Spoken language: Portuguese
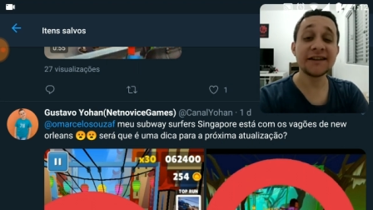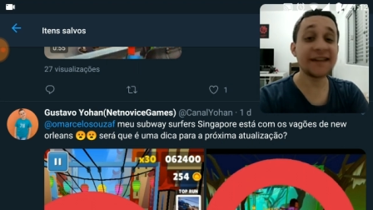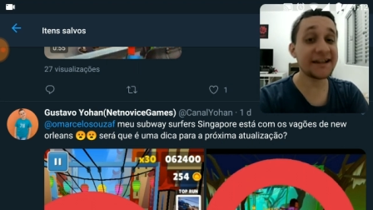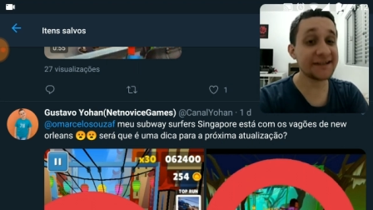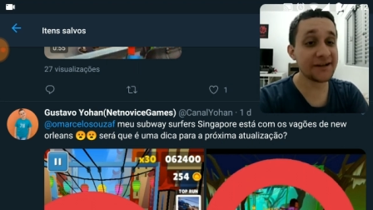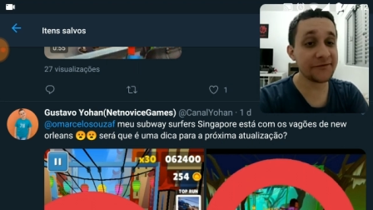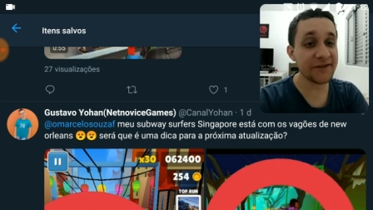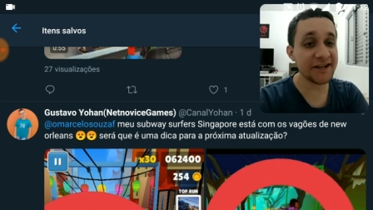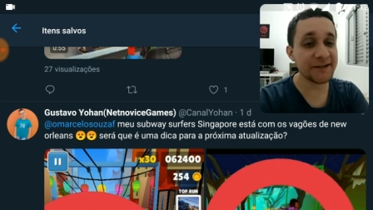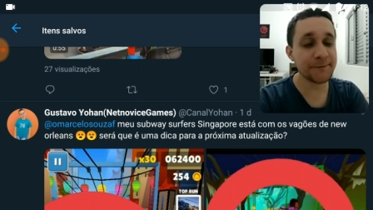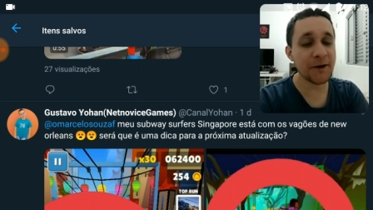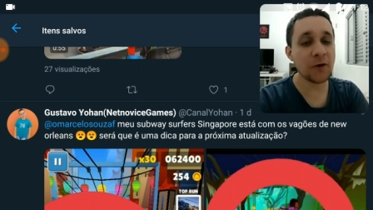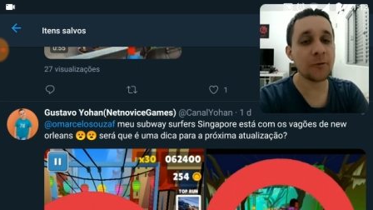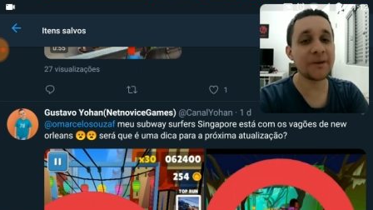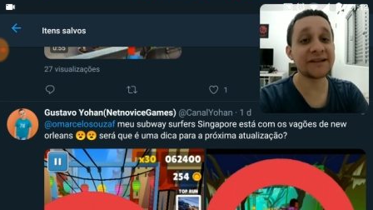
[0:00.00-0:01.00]
Desta vez
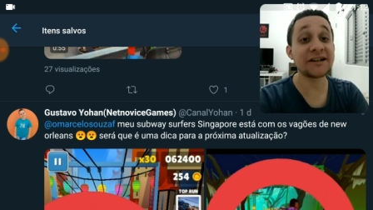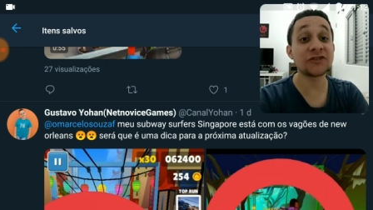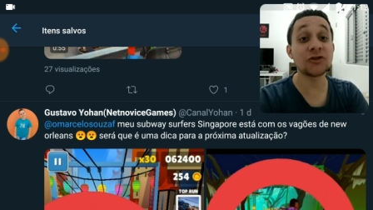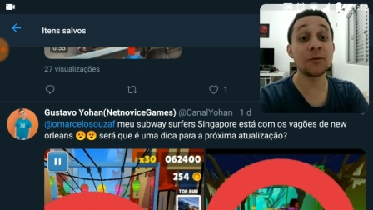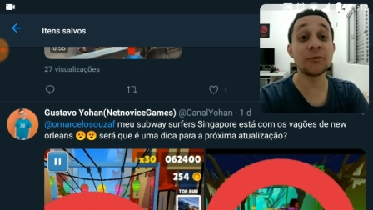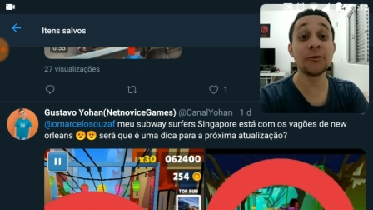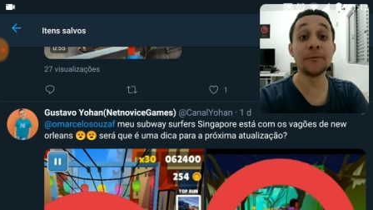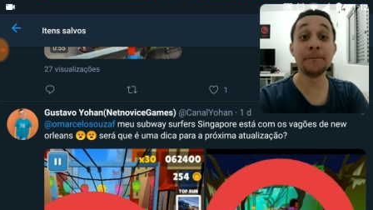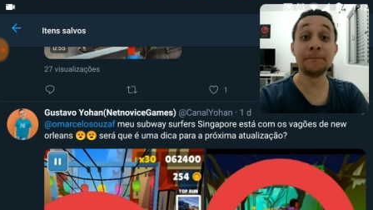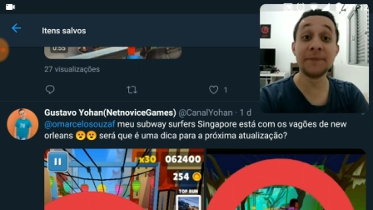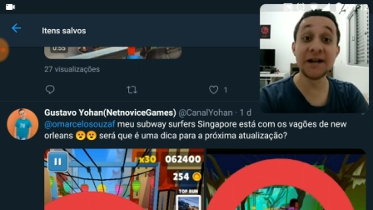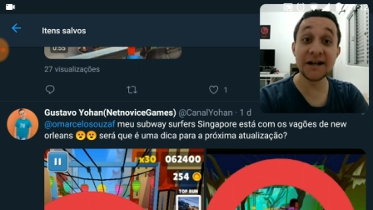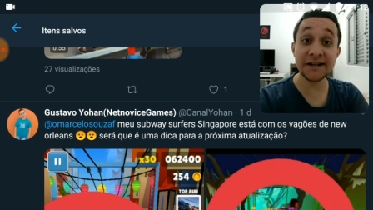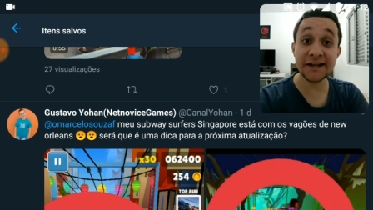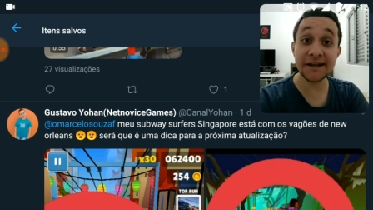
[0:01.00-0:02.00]
para comentar sobre um
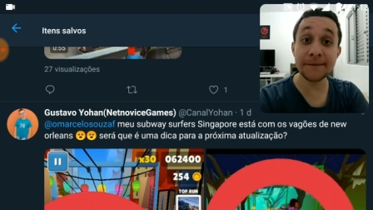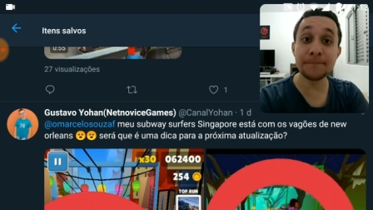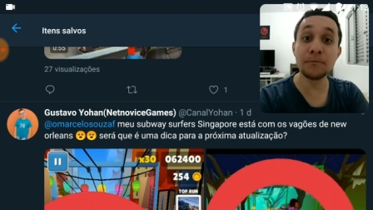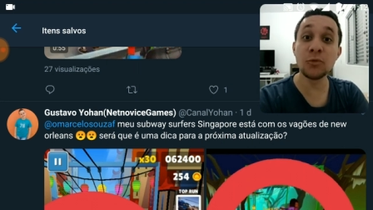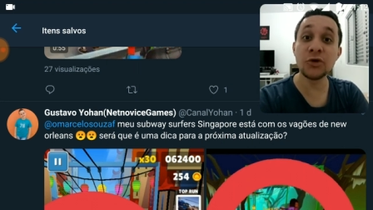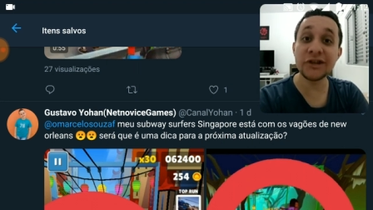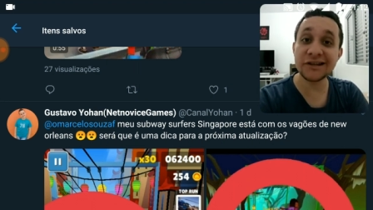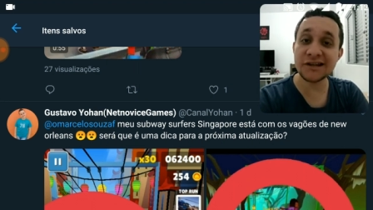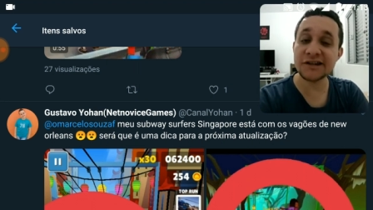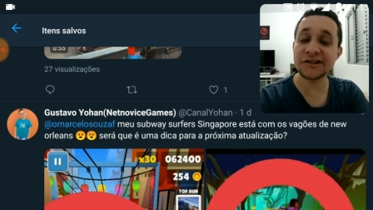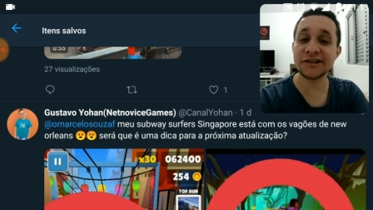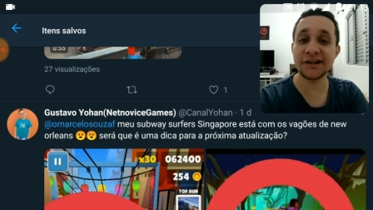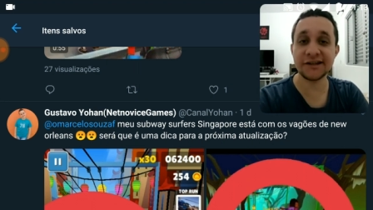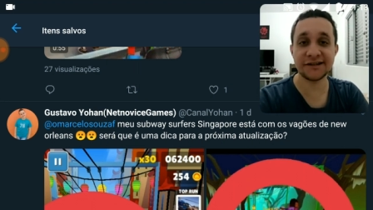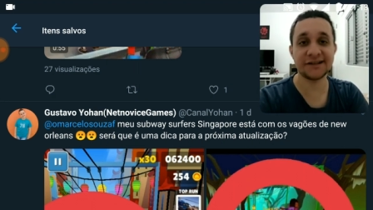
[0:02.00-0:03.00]
bug que muita
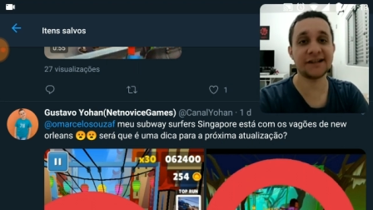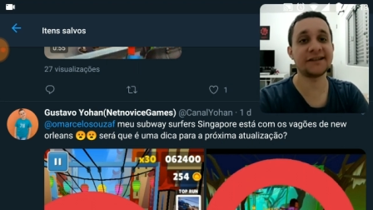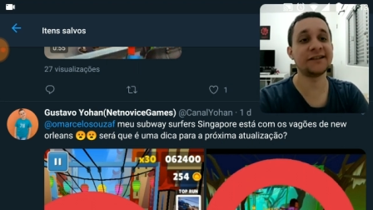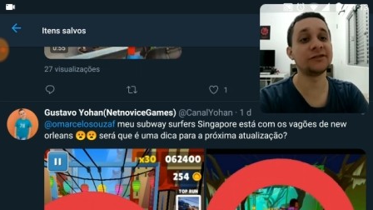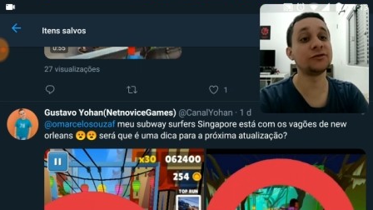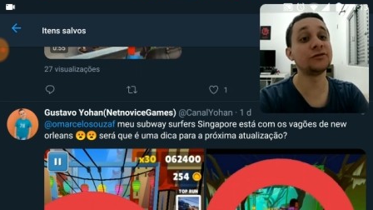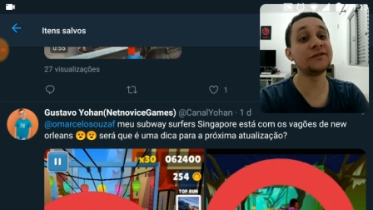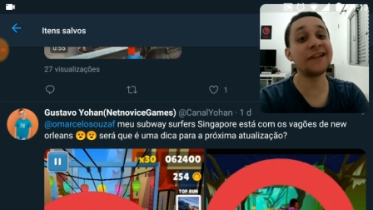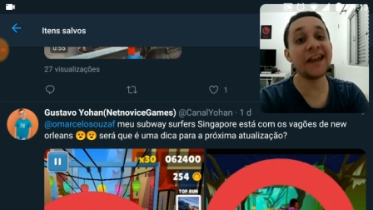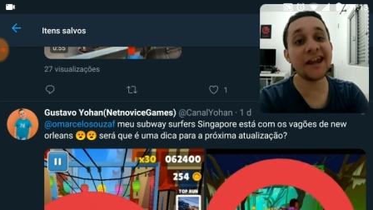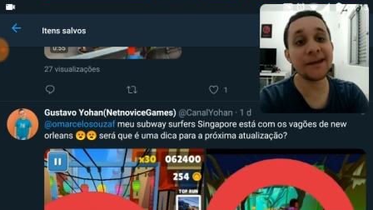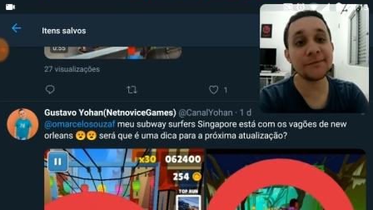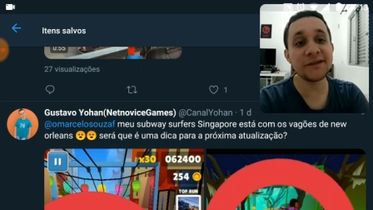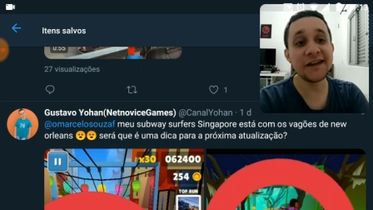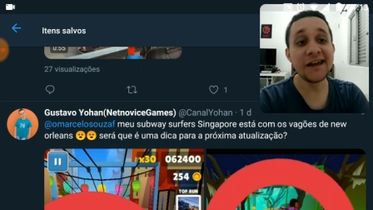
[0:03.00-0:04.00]
gente está tendo no
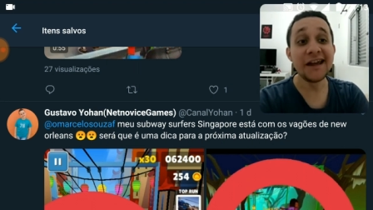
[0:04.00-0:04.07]
game